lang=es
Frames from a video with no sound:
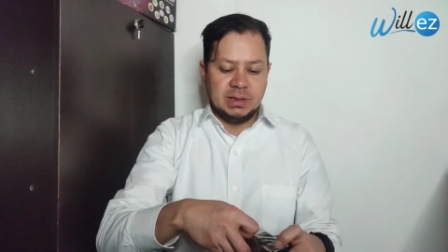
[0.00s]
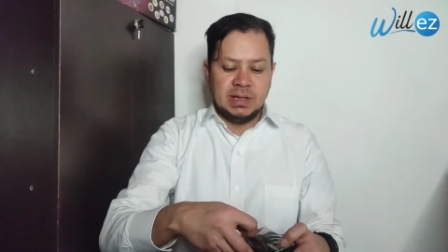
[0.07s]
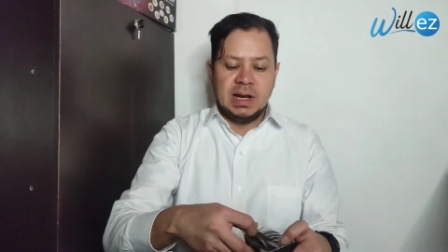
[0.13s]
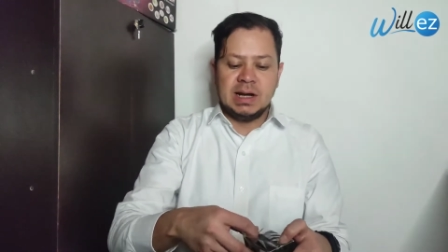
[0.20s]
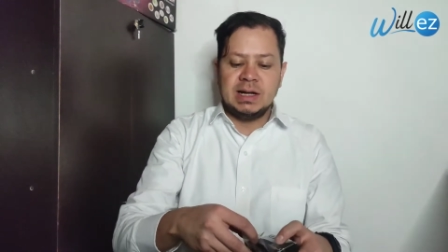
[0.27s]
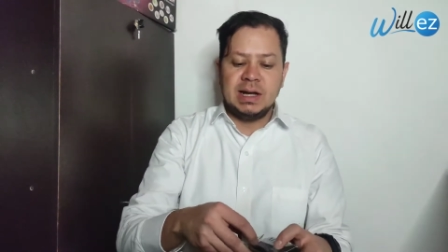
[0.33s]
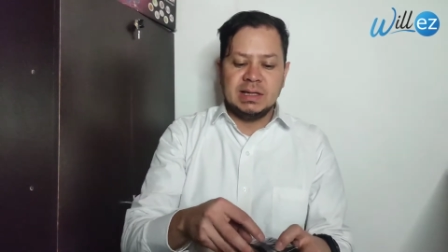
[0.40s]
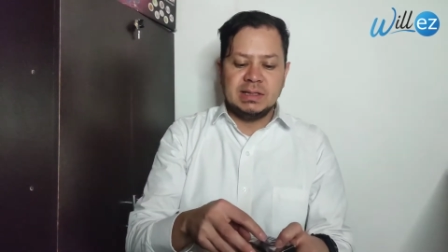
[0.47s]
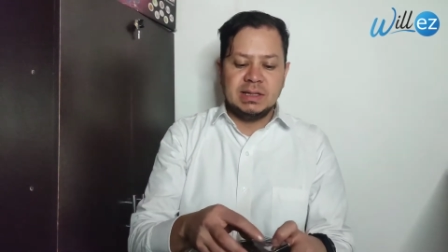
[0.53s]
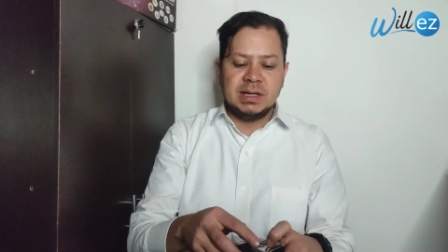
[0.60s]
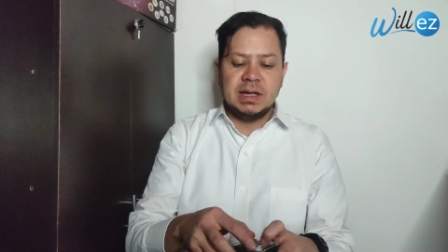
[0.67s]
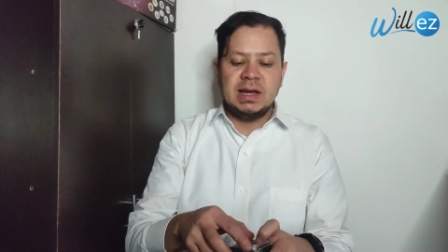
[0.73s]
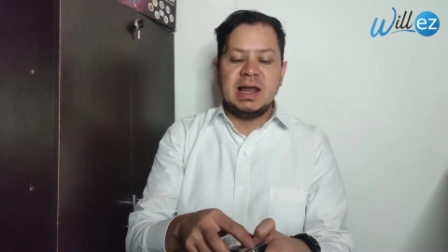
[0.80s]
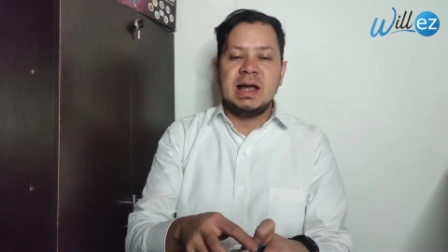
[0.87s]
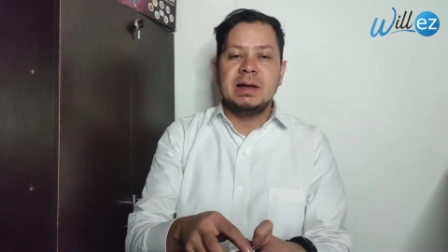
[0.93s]
la clásica
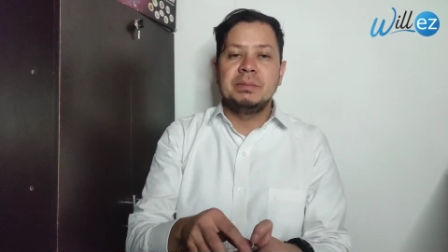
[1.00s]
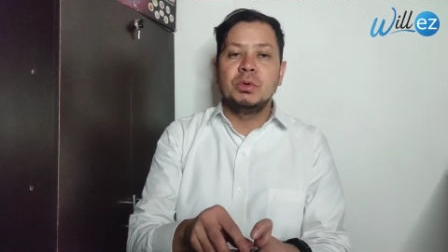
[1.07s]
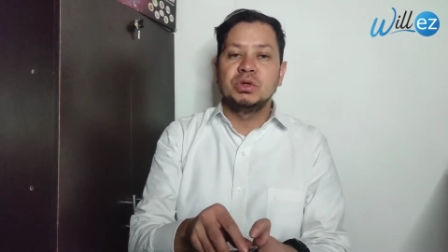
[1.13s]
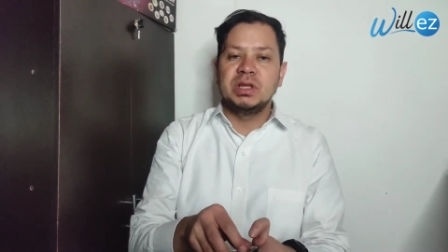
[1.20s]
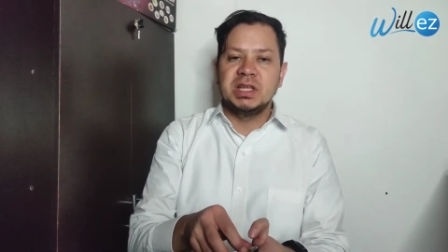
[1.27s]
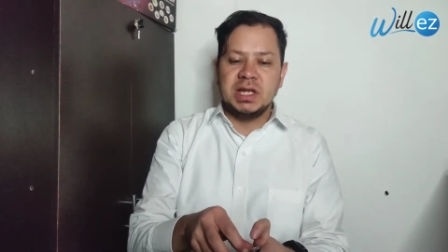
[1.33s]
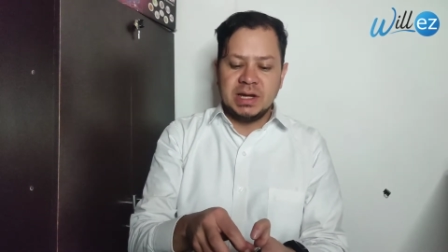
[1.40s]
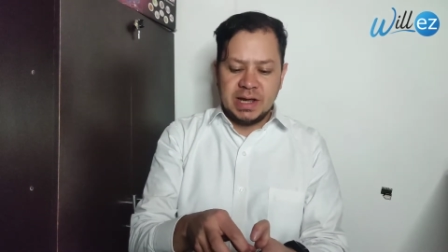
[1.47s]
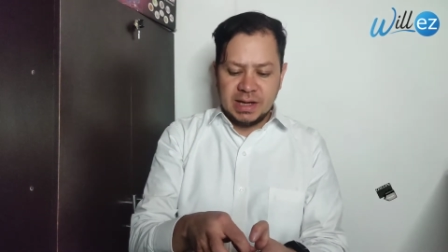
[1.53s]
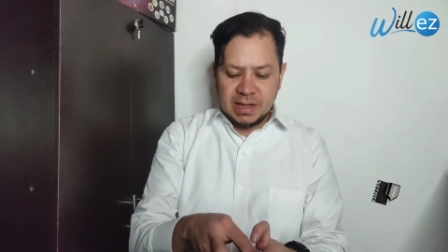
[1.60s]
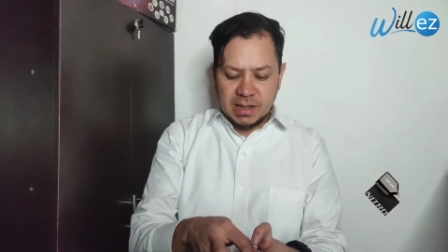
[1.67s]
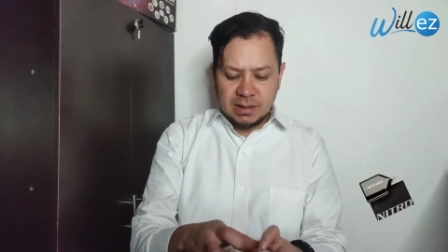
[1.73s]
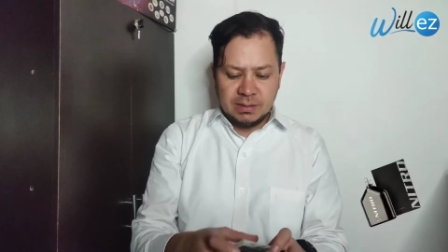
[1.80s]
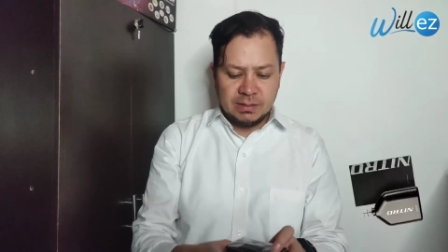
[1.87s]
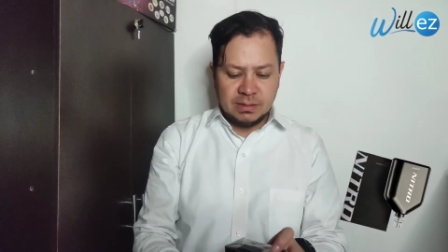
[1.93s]
de la botella negra.